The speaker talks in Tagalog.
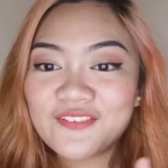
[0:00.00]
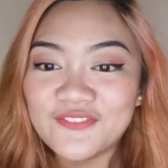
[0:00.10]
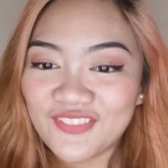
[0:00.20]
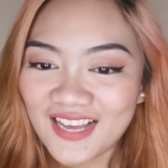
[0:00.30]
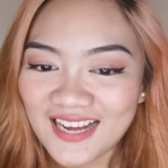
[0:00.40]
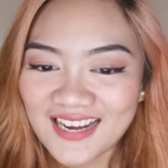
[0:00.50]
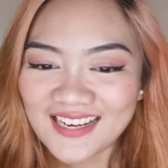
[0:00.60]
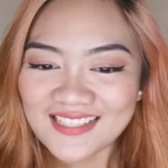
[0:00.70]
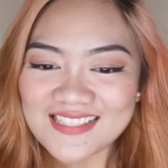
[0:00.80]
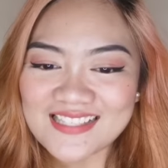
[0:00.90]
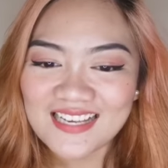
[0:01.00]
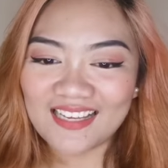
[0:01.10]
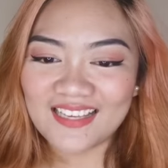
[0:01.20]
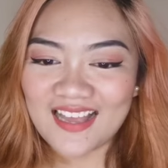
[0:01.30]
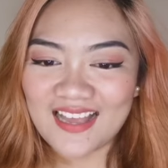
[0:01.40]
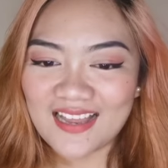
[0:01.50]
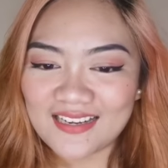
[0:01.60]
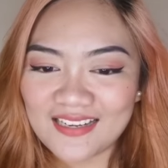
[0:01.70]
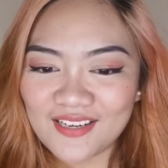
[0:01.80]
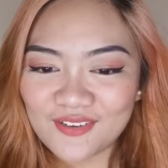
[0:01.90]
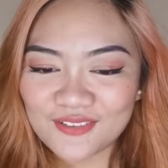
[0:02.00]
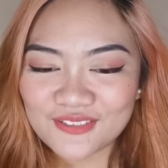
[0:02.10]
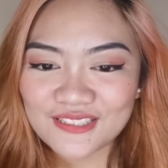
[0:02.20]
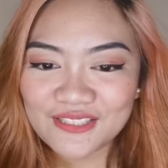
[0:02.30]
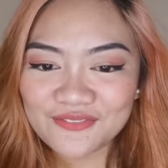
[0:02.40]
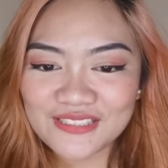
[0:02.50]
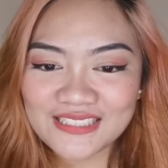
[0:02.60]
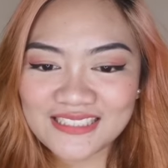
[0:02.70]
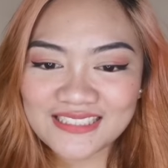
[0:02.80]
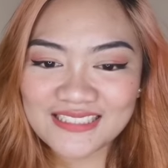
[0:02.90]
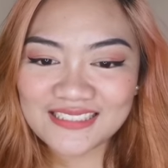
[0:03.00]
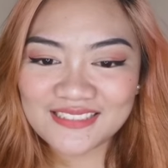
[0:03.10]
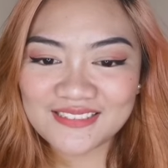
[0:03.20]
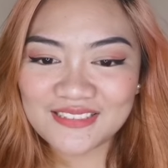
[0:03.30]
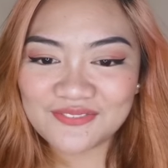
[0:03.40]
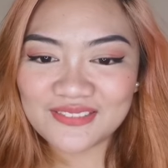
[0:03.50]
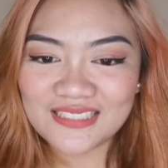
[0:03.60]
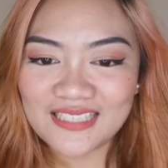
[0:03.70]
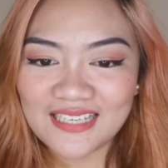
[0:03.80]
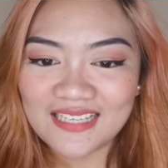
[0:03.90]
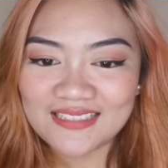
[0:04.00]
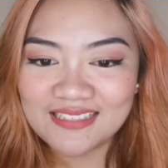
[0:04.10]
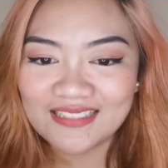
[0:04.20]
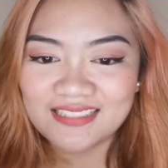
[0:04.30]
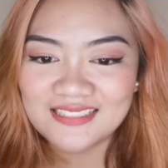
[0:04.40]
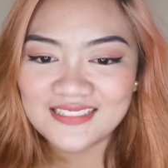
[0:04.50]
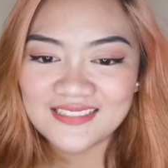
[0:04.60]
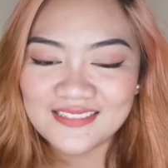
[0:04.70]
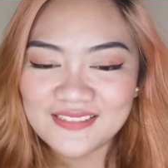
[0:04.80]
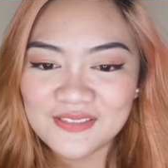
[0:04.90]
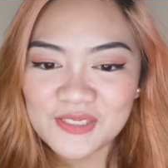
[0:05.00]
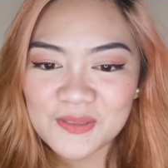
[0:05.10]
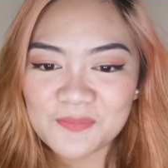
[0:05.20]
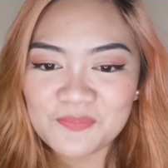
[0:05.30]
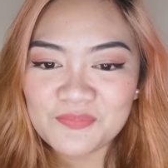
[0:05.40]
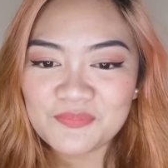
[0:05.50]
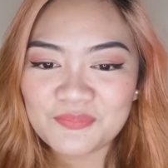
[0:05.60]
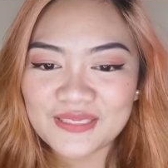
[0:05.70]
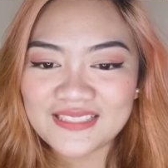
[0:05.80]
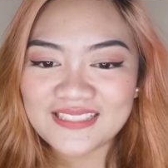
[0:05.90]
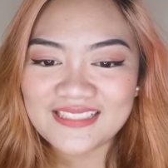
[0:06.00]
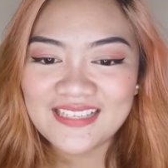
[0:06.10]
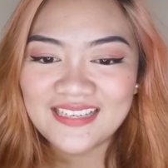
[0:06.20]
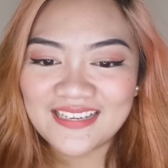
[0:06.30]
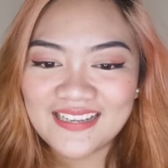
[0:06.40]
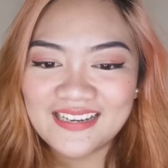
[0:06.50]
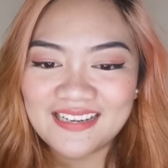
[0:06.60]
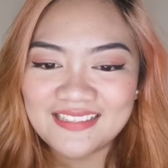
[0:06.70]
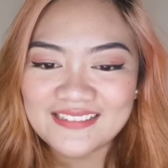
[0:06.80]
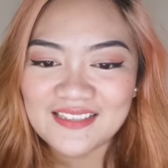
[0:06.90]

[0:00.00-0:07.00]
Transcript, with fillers: Vlogs. Ayan. Hello, good evening. Good evening, Edeline. Pati yan eh, late